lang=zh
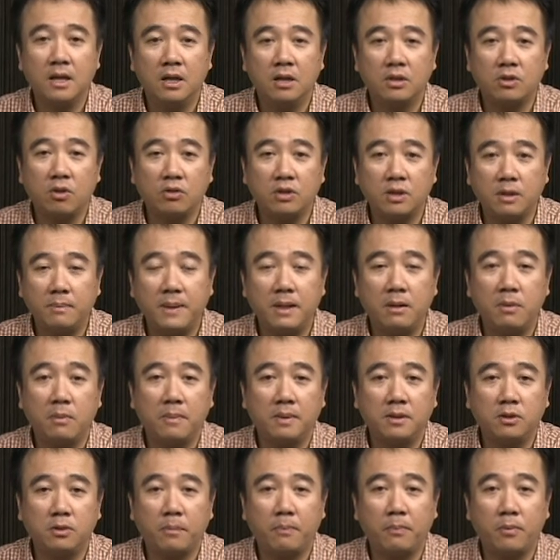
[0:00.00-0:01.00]
从这边我
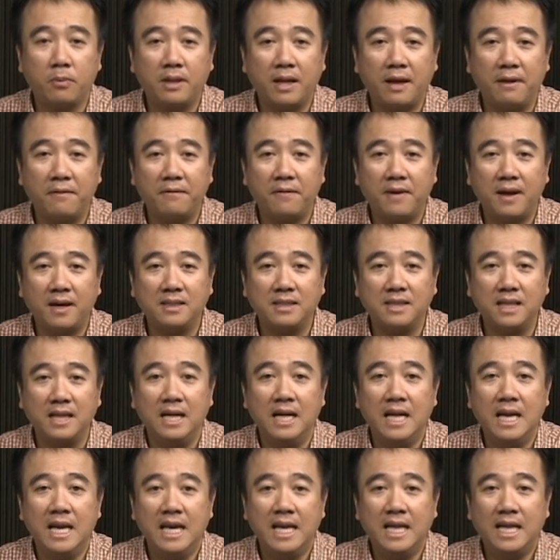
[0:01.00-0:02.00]
们就不难发现，
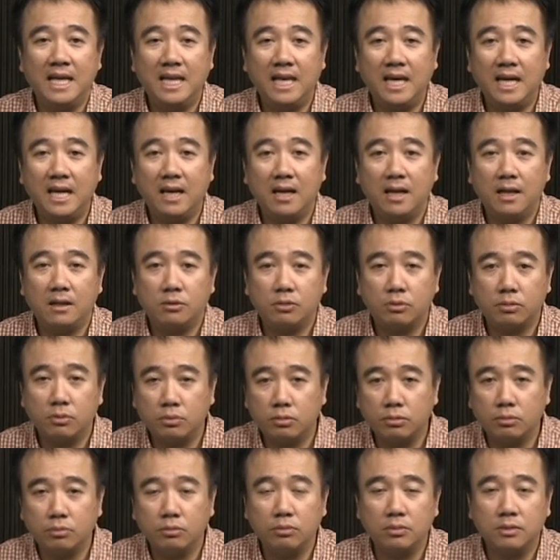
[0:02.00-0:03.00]
耶
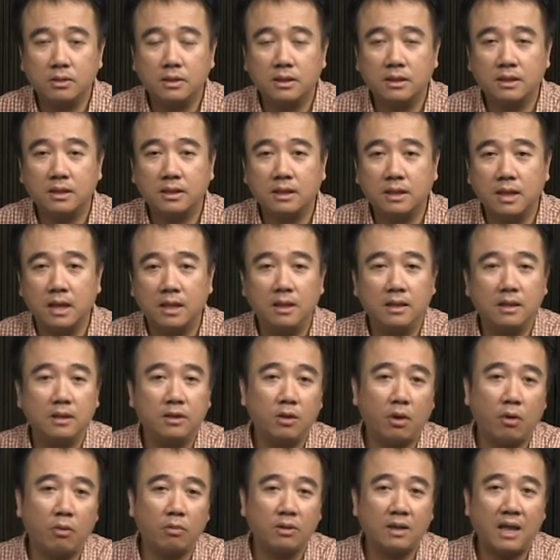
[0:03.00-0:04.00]
稣。跟
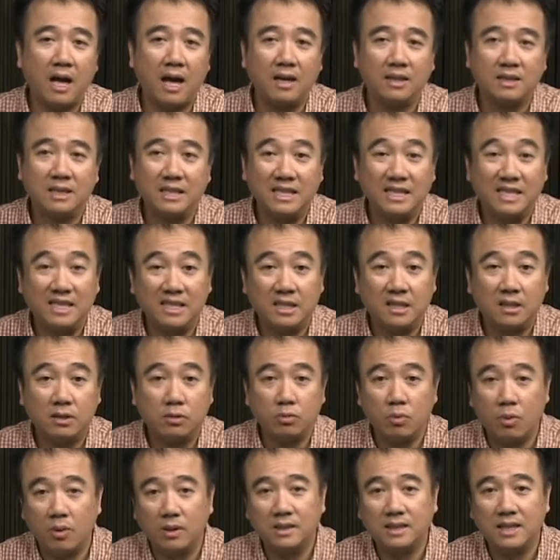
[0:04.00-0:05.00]
犹大其实是
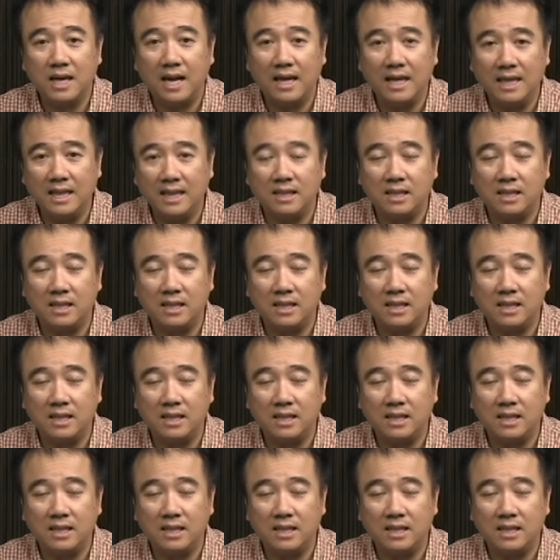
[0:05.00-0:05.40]
坐在一